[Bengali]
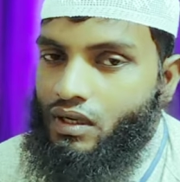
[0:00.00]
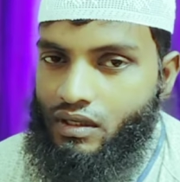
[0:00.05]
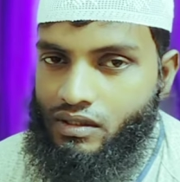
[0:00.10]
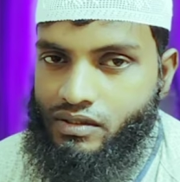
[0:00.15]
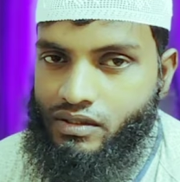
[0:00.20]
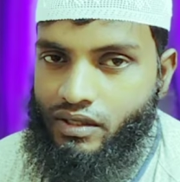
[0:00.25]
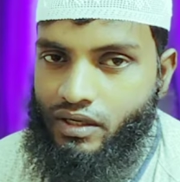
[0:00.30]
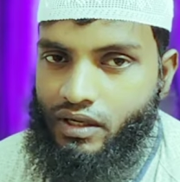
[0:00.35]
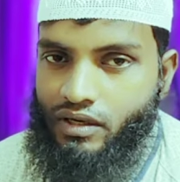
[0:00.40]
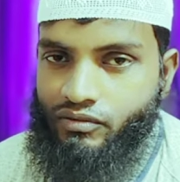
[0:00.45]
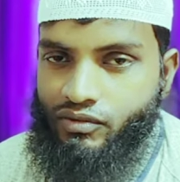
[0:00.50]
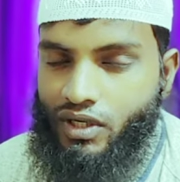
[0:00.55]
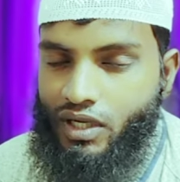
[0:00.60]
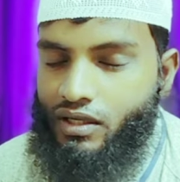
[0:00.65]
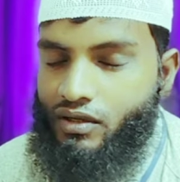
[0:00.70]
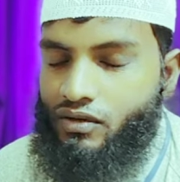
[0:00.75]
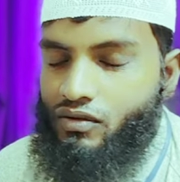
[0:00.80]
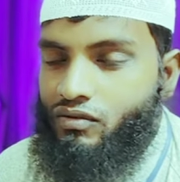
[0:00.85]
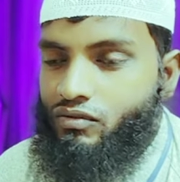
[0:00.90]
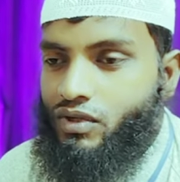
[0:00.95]
আসসালামু
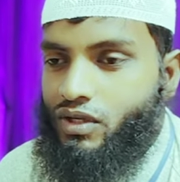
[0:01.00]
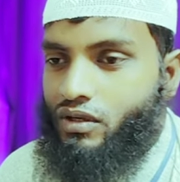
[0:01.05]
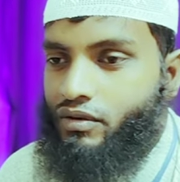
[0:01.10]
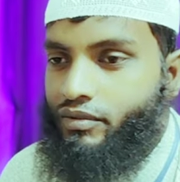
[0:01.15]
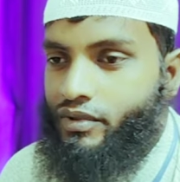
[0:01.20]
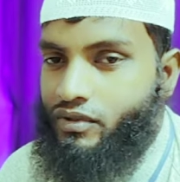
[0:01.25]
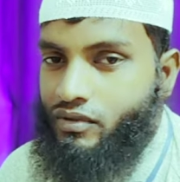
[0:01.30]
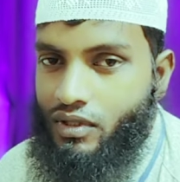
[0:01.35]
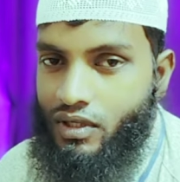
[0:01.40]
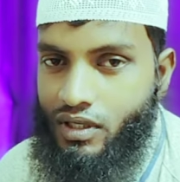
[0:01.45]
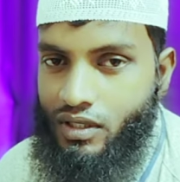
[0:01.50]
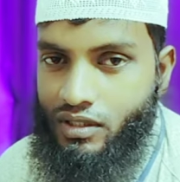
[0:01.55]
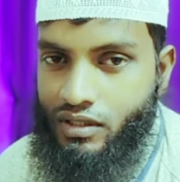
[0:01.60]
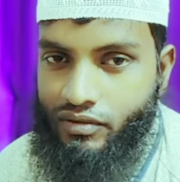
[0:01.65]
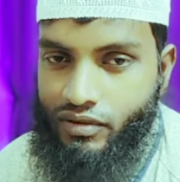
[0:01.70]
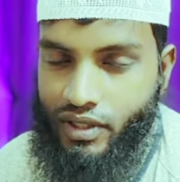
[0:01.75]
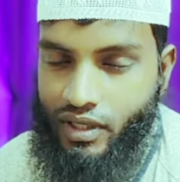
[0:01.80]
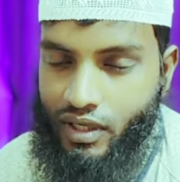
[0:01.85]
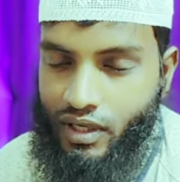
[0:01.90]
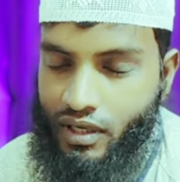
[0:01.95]
আলাইকুম রহমতুল্লাহ
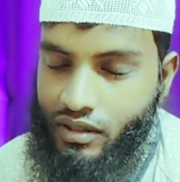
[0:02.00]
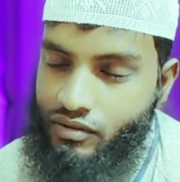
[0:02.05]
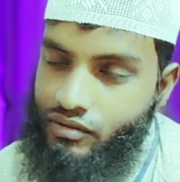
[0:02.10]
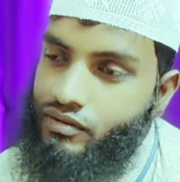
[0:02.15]
বারাকাত